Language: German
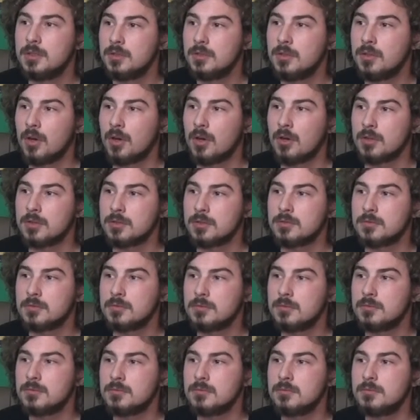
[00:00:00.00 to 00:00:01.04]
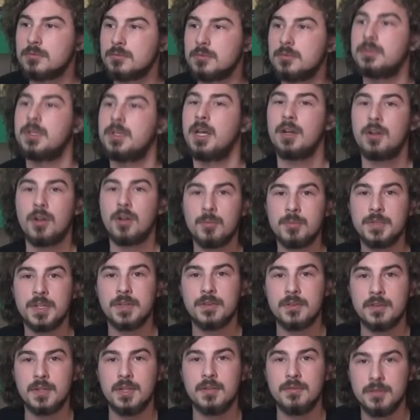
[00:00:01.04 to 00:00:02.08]
ja, da kommt
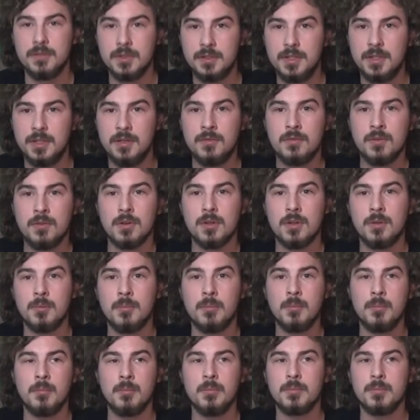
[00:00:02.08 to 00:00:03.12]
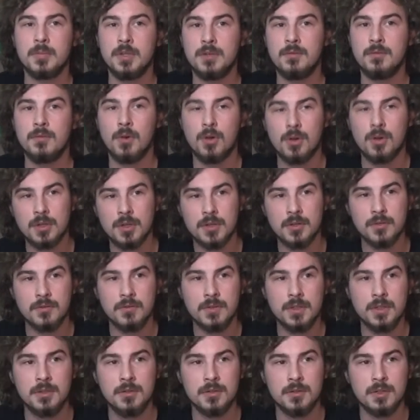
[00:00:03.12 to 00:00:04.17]
jetzt definitiv noch ähm, die Woche das
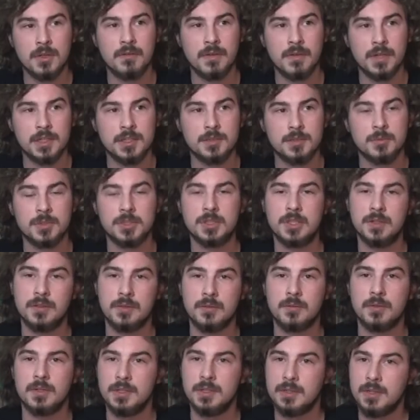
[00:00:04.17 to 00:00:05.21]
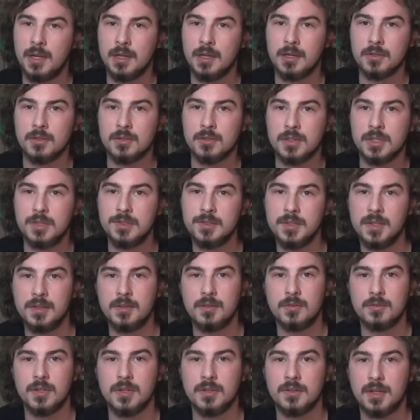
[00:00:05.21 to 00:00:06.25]
Video. Da werde ich mich jetzt die Tage noch dran
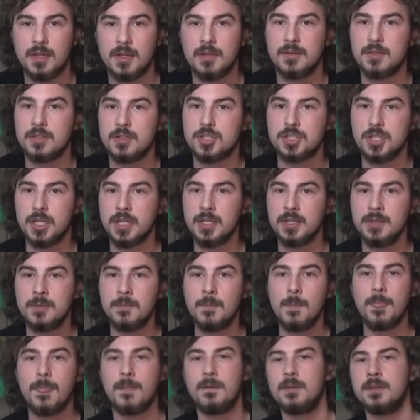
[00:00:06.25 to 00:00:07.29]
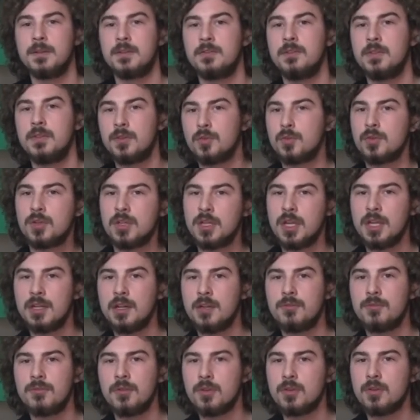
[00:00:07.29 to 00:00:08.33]
setzen und das Ganze schneiden. Es wird so ein
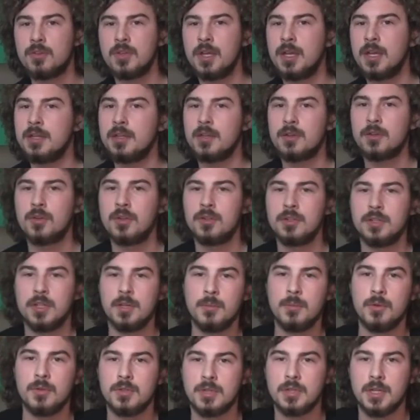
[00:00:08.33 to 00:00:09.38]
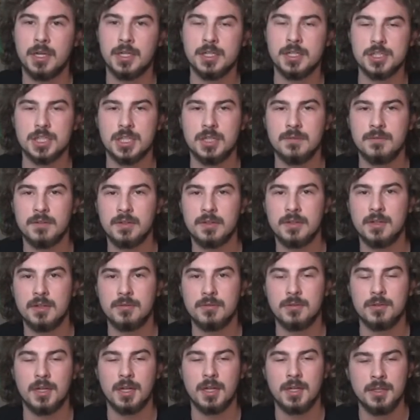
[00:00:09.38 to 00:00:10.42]
kleiner Vlog sein, da könnt ihr mal unten reinschreiben, was ihr
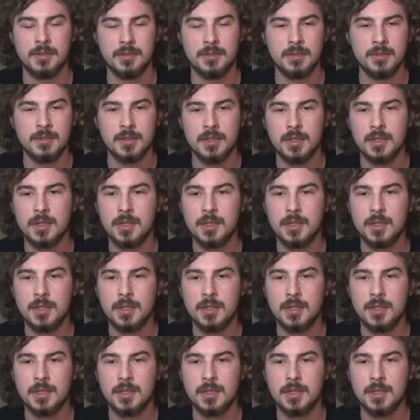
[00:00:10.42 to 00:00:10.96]
davon haltet.